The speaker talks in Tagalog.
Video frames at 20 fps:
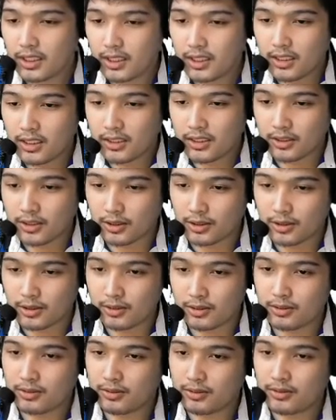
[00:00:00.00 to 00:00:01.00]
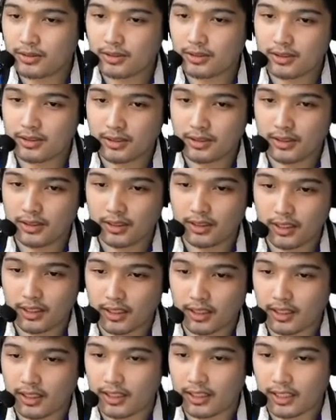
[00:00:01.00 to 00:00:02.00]
So,
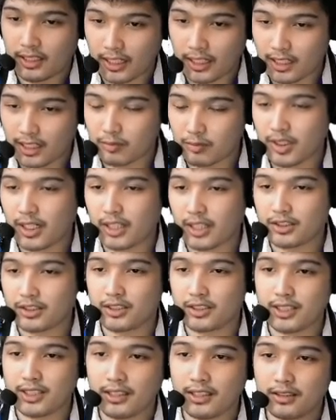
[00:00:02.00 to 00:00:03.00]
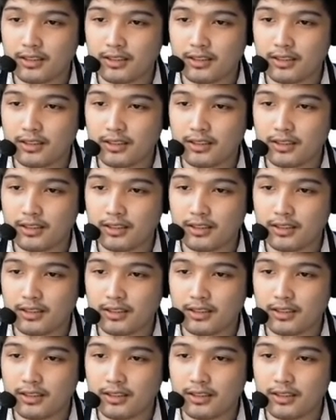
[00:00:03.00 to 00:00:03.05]
lagay lang muna natin siya dyan.